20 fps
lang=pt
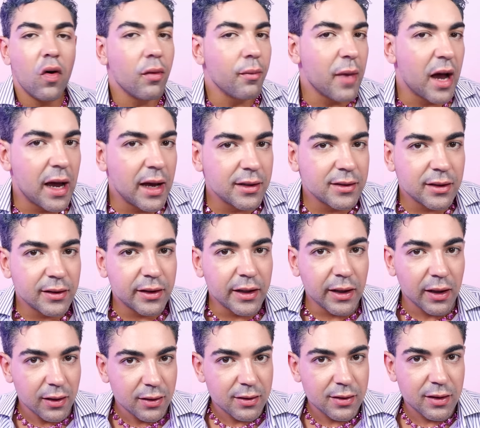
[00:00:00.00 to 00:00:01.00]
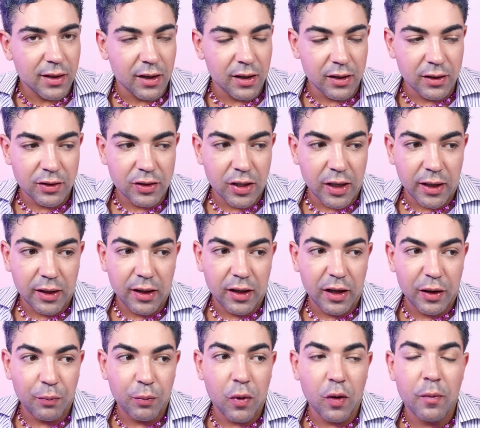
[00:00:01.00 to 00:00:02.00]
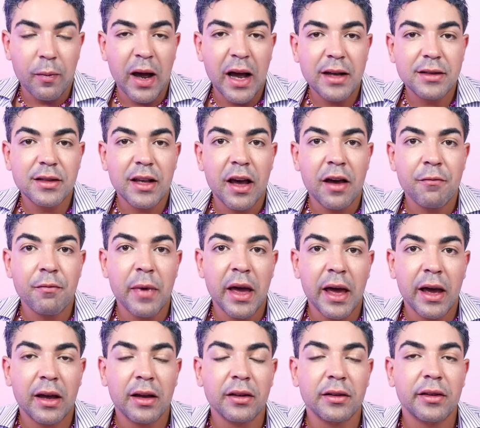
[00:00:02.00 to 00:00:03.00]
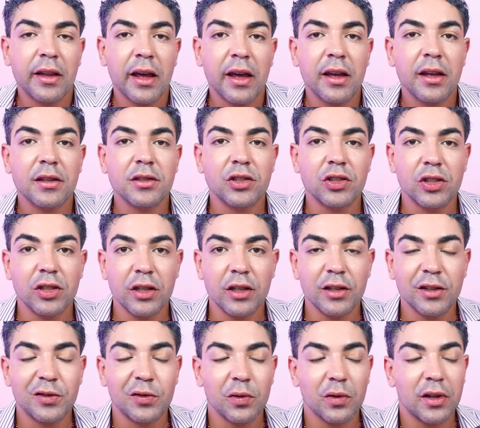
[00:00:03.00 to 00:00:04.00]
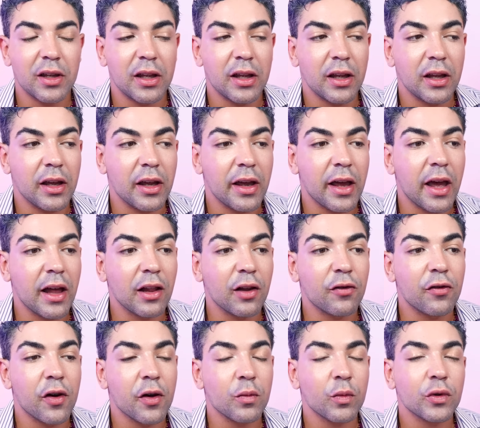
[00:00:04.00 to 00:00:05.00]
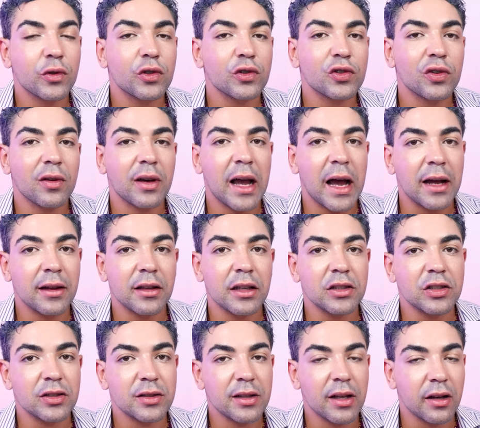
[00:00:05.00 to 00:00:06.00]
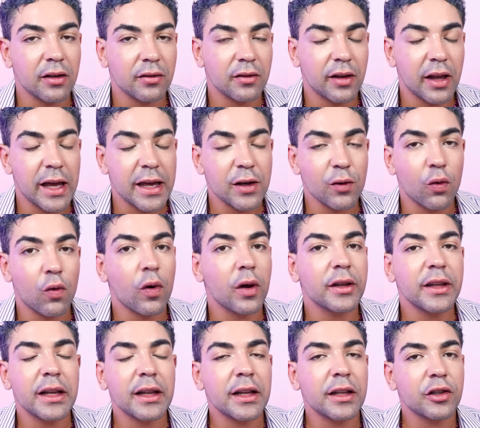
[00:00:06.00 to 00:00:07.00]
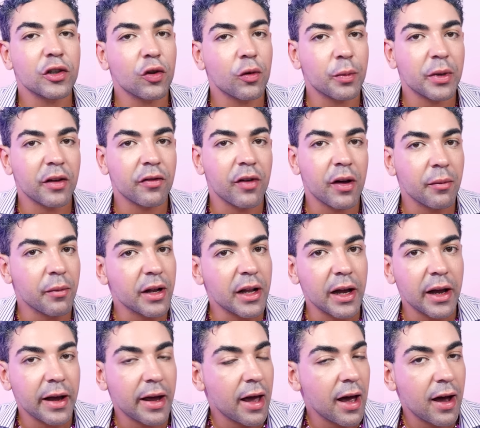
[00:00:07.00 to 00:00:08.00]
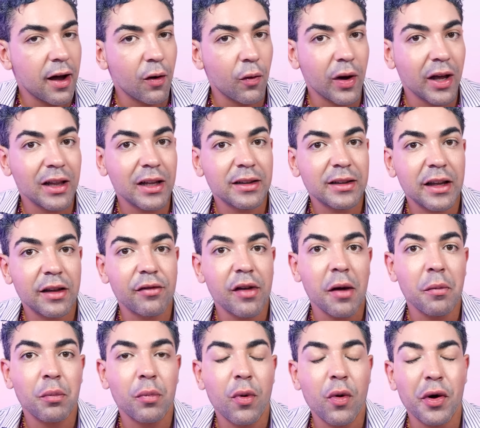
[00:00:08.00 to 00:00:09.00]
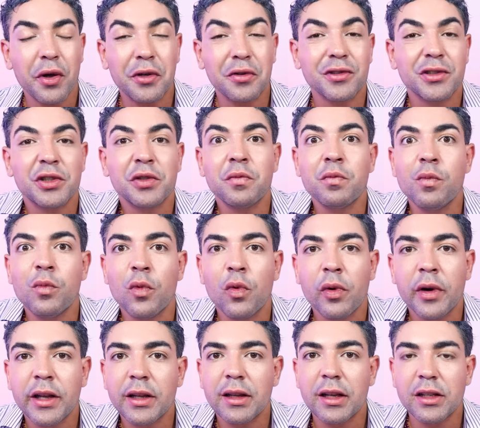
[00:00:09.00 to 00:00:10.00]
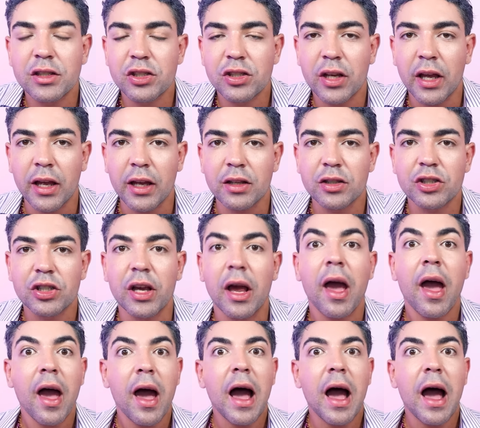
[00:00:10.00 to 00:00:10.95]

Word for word: O mais interessante é que, por mais que a Meghan tenha dito que ela foi muito jogada de escanteio, quando ela entrou para a família real, ela teve apoio de muita gente,